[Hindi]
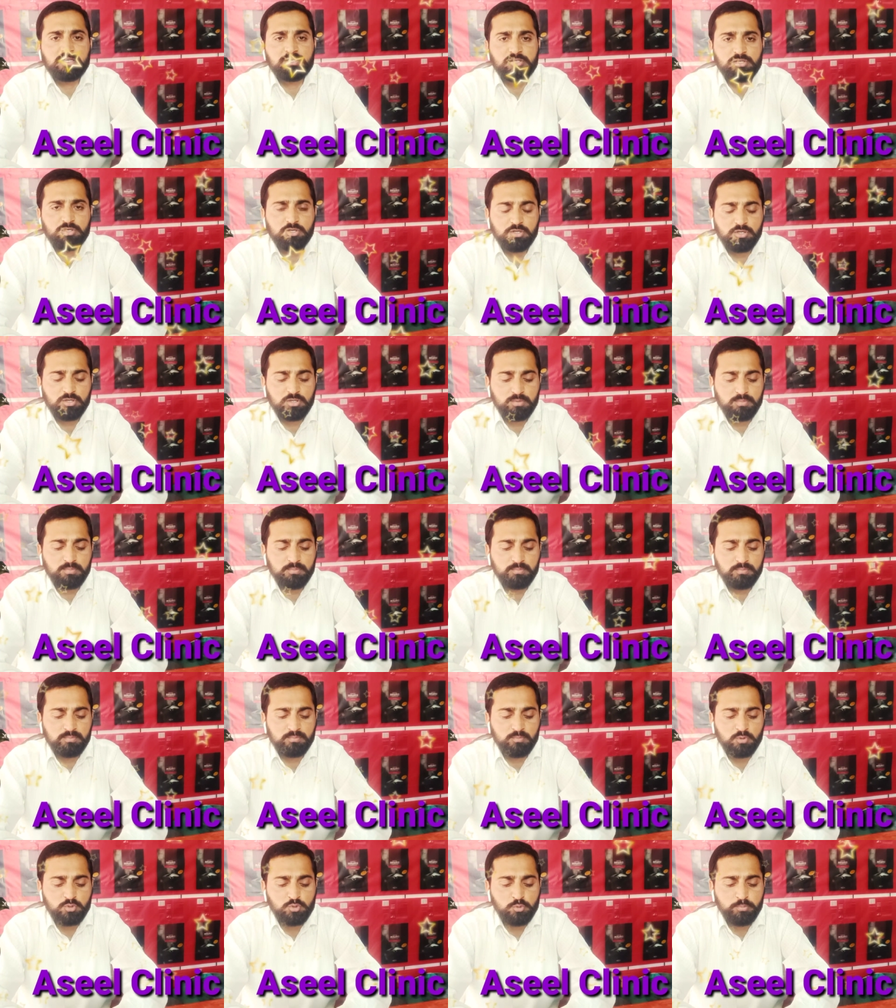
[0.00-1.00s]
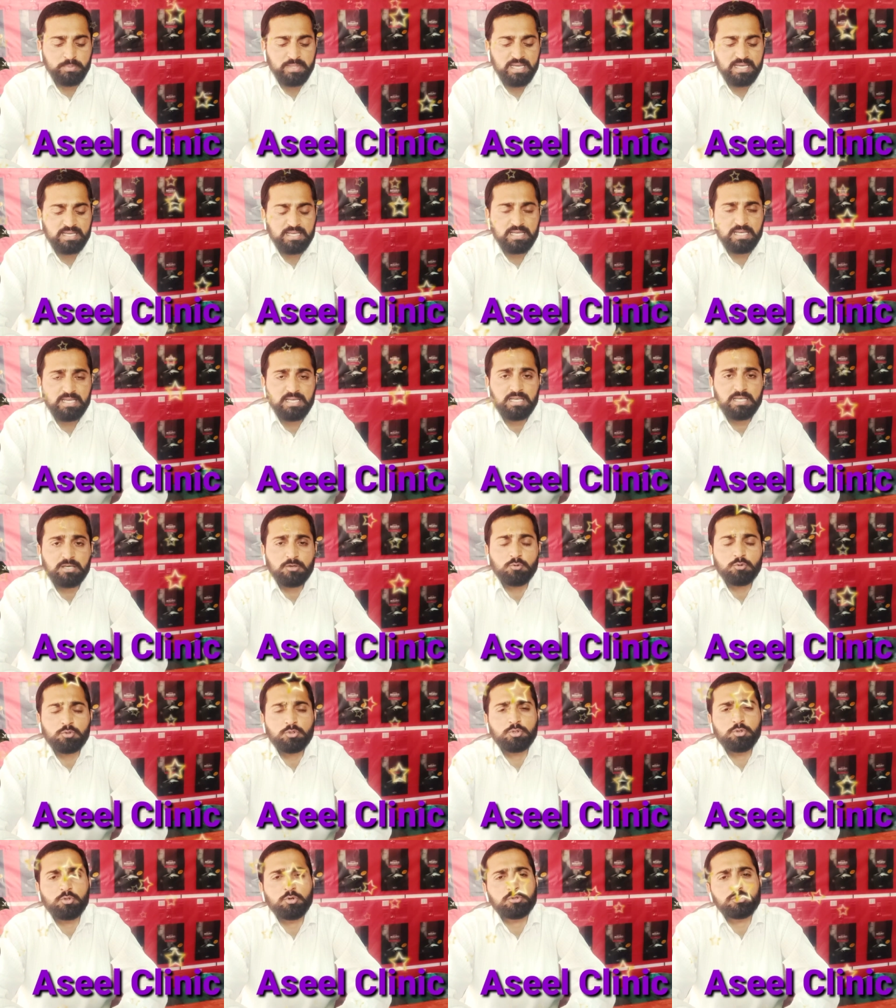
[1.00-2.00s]
इस मौजू पे है कि
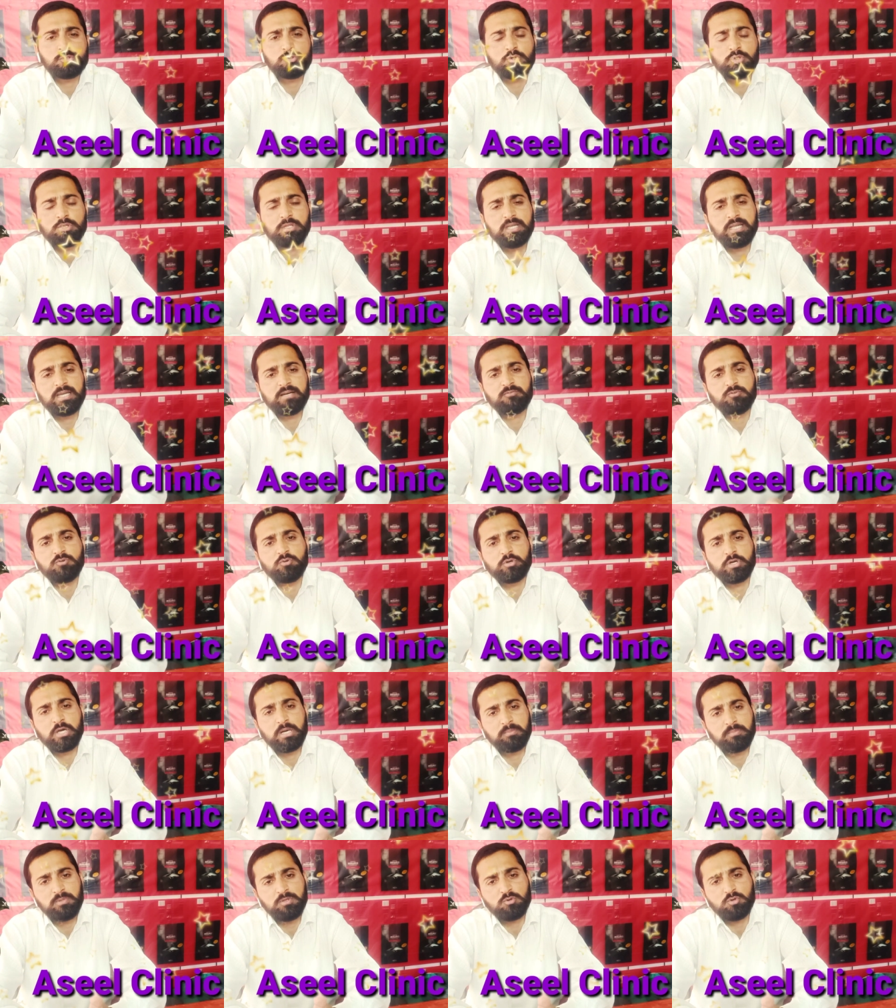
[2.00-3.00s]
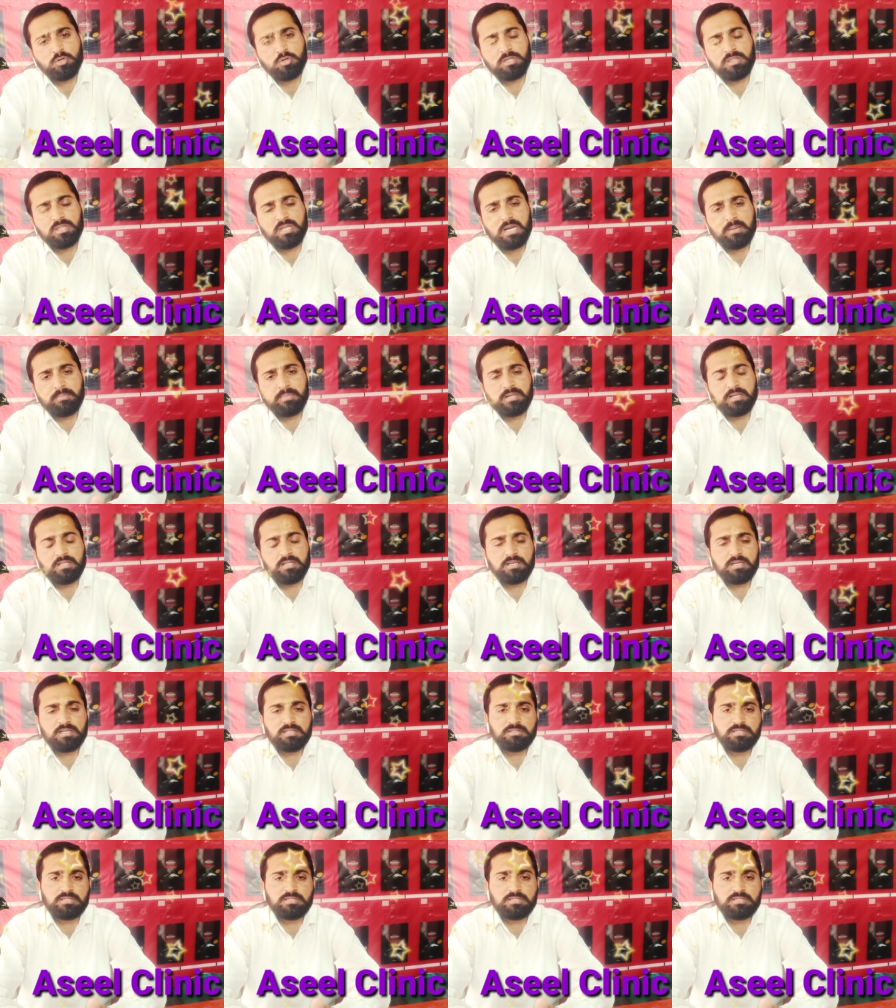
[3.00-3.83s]
कुछ दोस्त जो होते हैं वो गर्मियों के अंदर अपने